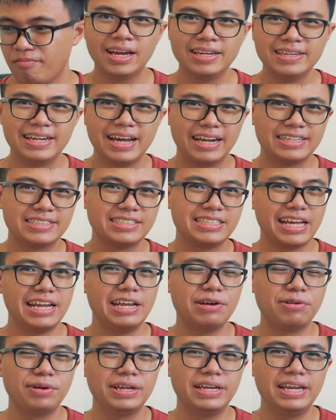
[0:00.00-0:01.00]
Dan seri
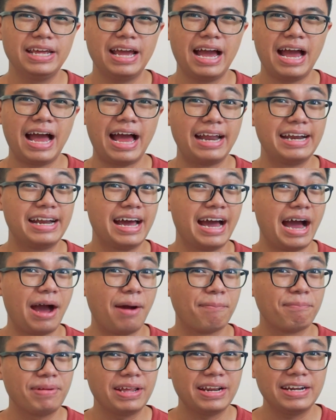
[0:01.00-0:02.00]
U ini ada
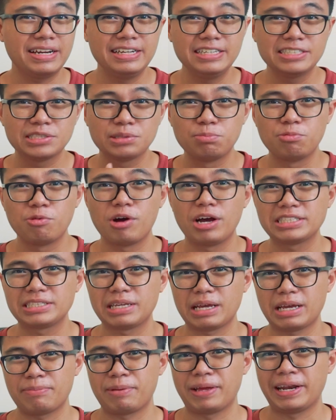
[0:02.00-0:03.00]
hampir di semua
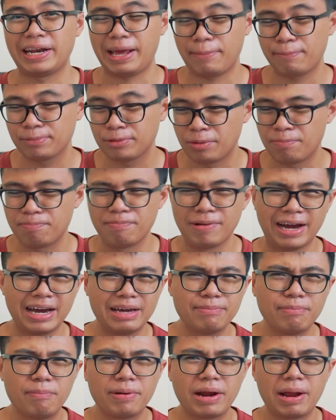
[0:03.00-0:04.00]
segmen laptop,
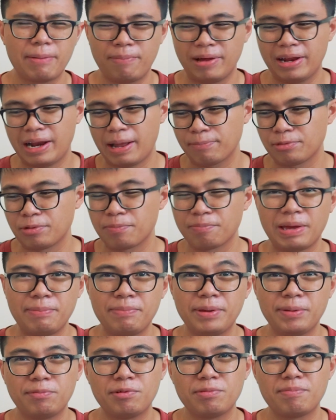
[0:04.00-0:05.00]
bahkan beberapa laptop
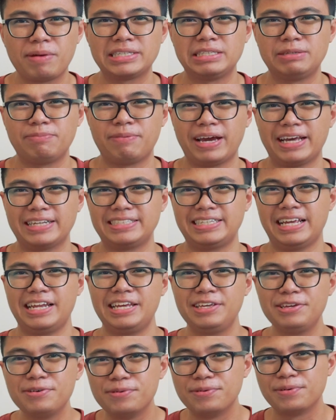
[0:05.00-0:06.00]
gaming pun masih pakai
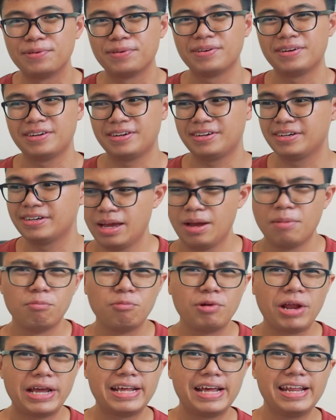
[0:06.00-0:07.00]
seri U.
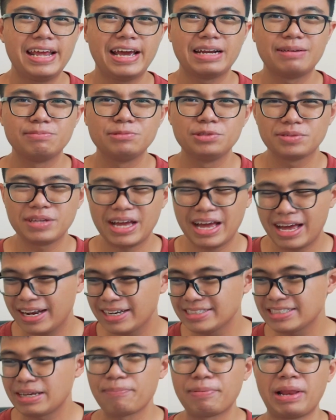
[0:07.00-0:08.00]
Mulai dari yang 6
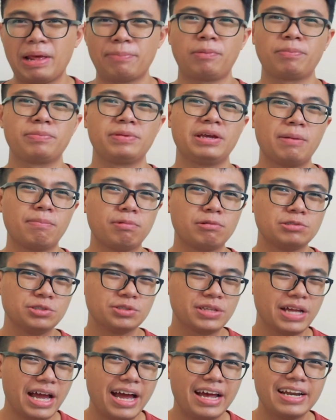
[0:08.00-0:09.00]
jutaan sampai laptop 30
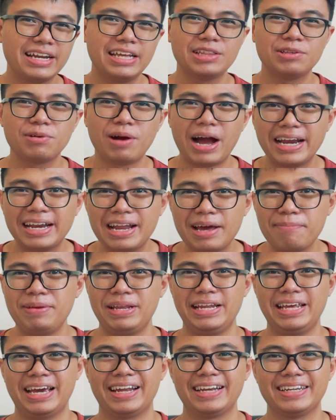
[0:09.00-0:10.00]
jutaan itu ada
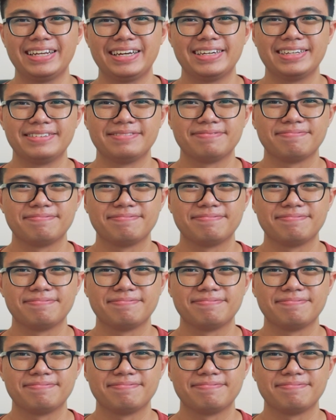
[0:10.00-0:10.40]
pilihannya.